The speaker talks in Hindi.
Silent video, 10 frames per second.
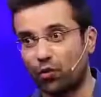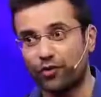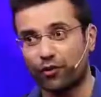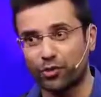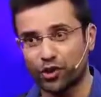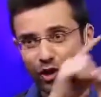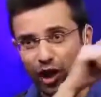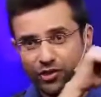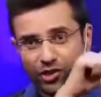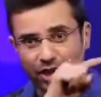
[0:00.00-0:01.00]
वो इंफॉर्मेशन
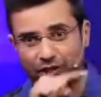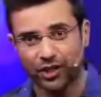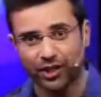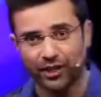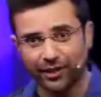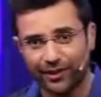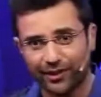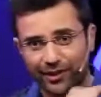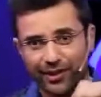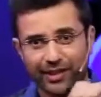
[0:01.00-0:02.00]
कहां से जानी चाहिए
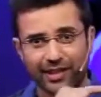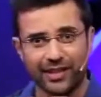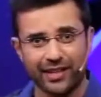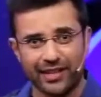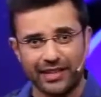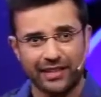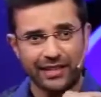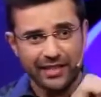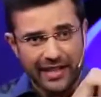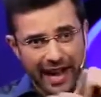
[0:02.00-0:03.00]

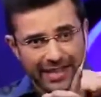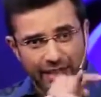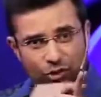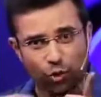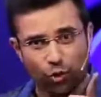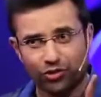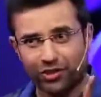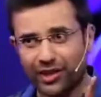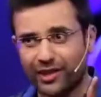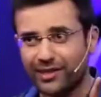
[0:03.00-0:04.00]
किसी ऐसे सोर्स से